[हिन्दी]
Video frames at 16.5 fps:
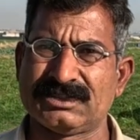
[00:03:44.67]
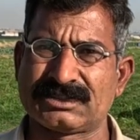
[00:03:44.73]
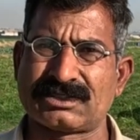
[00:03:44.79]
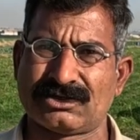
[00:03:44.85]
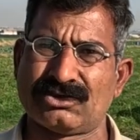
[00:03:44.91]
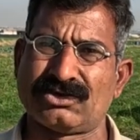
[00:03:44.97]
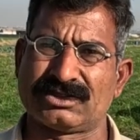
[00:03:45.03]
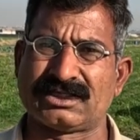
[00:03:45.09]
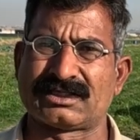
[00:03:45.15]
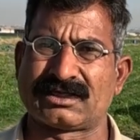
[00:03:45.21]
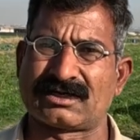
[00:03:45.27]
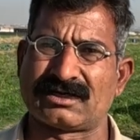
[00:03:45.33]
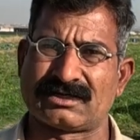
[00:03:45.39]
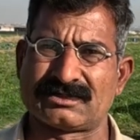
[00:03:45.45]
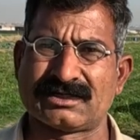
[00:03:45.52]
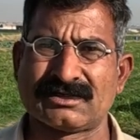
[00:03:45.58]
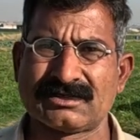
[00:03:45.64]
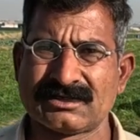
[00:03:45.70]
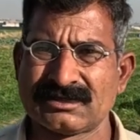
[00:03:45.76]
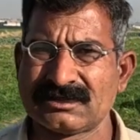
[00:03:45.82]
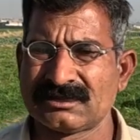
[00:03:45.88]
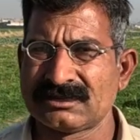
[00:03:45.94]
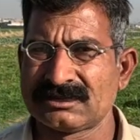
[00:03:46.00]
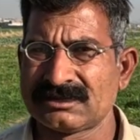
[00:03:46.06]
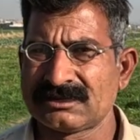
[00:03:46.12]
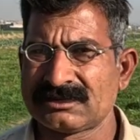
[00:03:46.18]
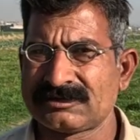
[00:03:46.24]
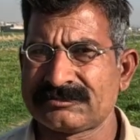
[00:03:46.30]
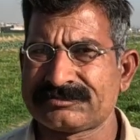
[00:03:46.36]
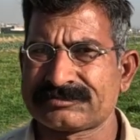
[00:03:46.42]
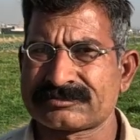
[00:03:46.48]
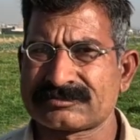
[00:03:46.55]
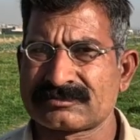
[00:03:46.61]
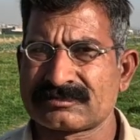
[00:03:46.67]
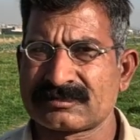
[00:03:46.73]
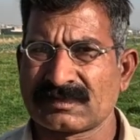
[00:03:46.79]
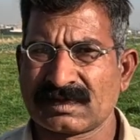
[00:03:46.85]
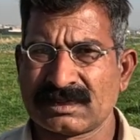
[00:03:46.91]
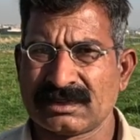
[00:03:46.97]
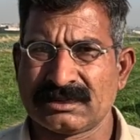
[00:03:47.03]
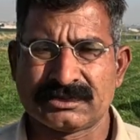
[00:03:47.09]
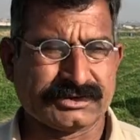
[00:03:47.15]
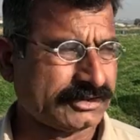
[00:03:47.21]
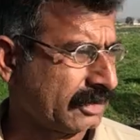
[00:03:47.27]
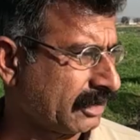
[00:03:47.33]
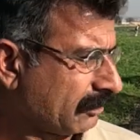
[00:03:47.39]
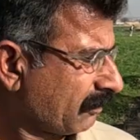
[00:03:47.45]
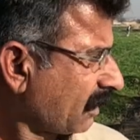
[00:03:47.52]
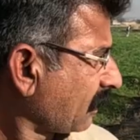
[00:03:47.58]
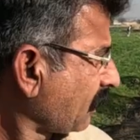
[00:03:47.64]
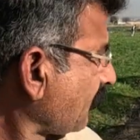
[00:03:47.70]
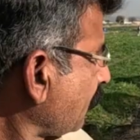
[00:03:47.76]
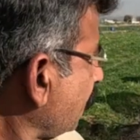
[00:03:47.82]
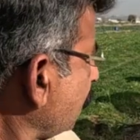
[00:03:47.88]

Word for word: इतना हो जाता खर्चा आपका ये कितने कनाल का होगा ये हमारा